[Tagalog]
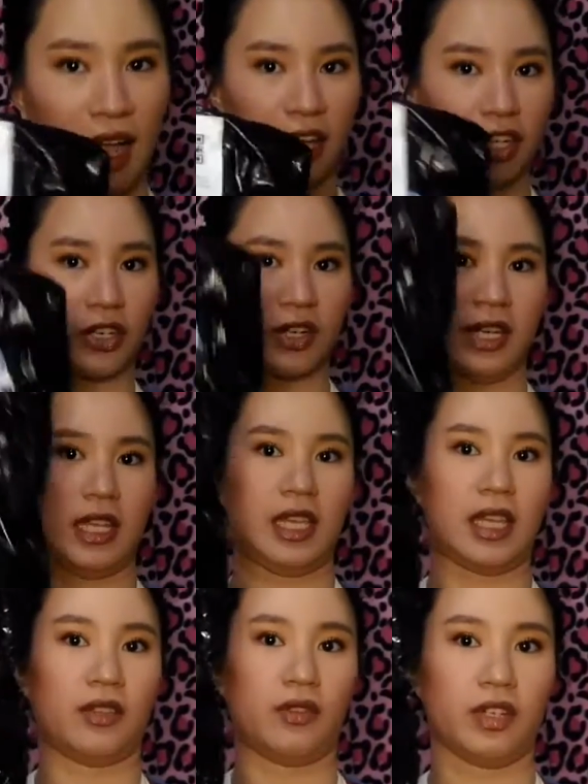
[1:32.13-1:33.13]
actually,
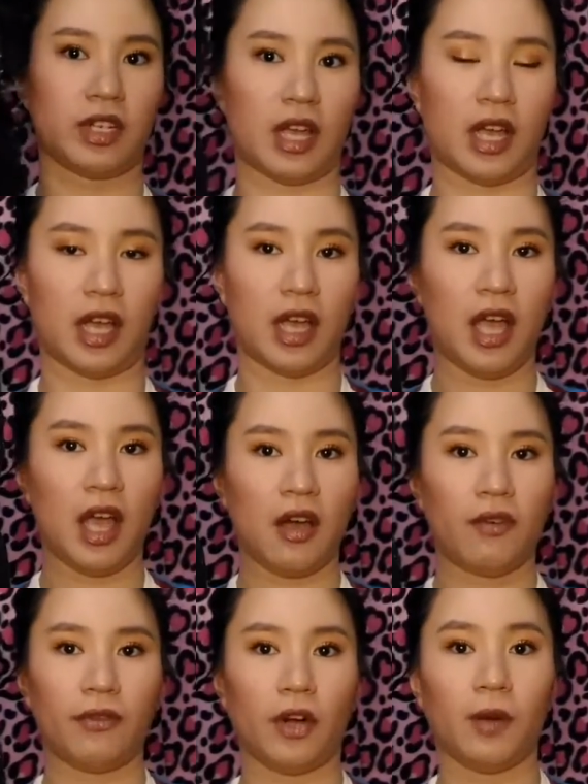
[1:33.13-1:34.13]
ito siya
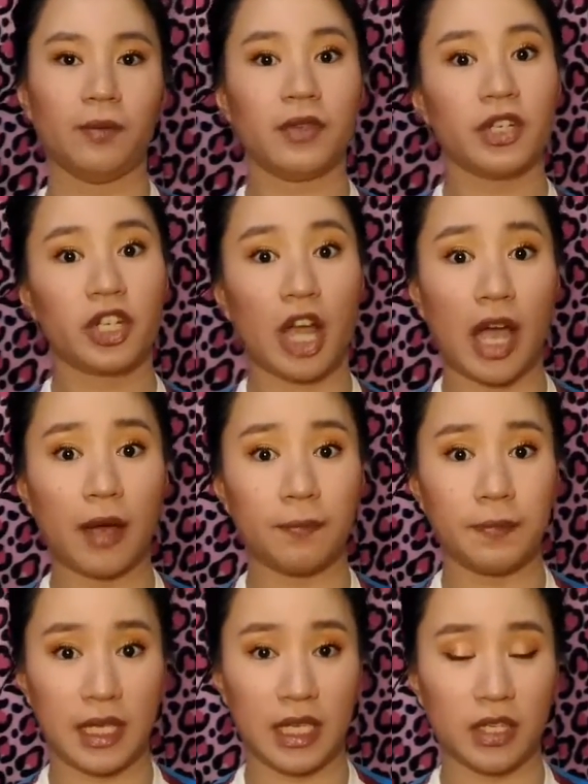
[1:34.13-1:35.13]
from
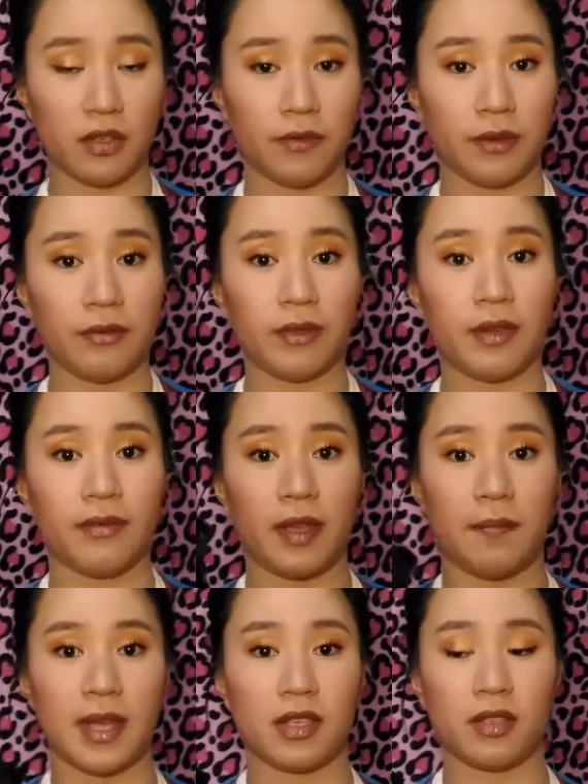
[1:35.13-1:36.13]
Shopee. So, 55
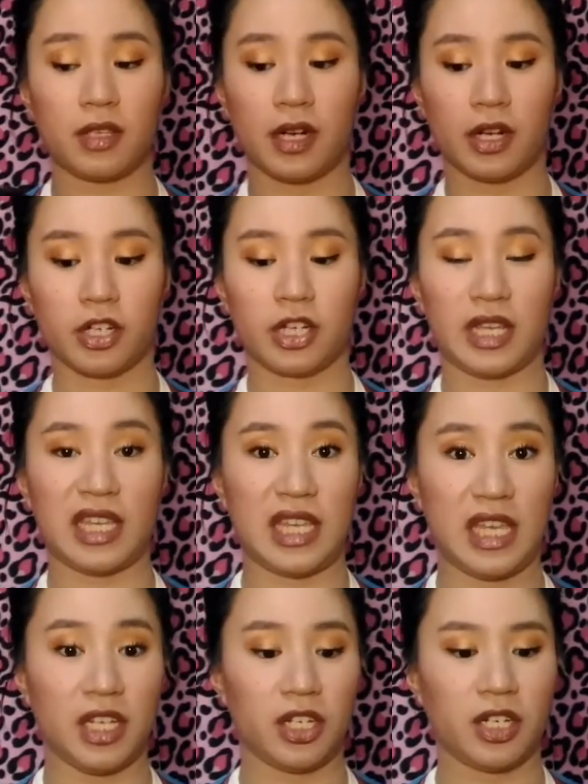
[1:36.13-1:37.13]
pesos lang siya
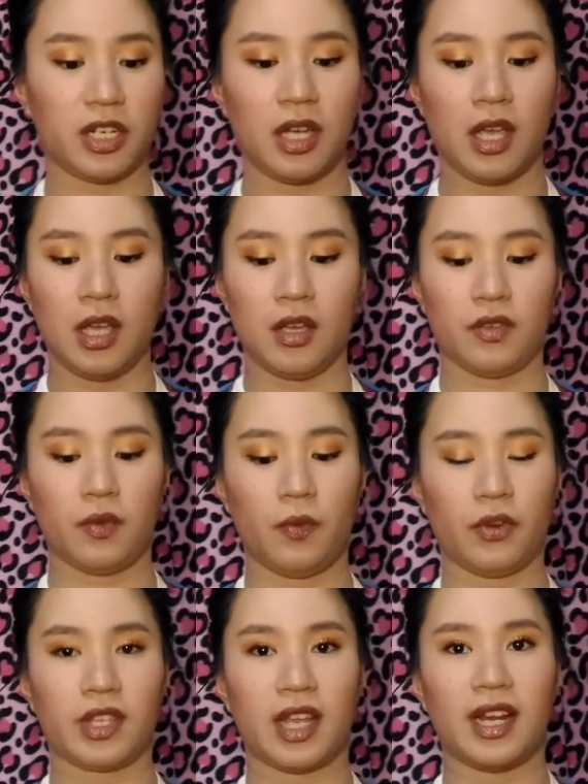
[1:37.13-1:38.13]
each. So,
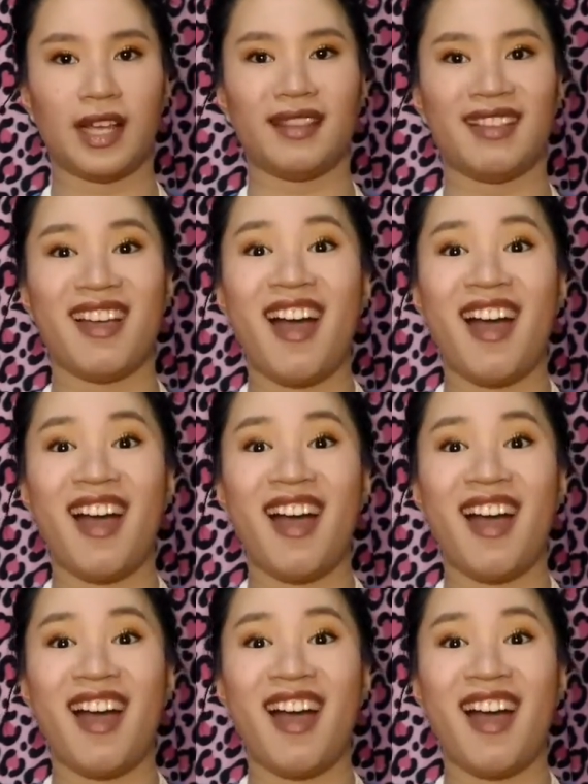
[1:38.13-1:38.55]
buksan natin.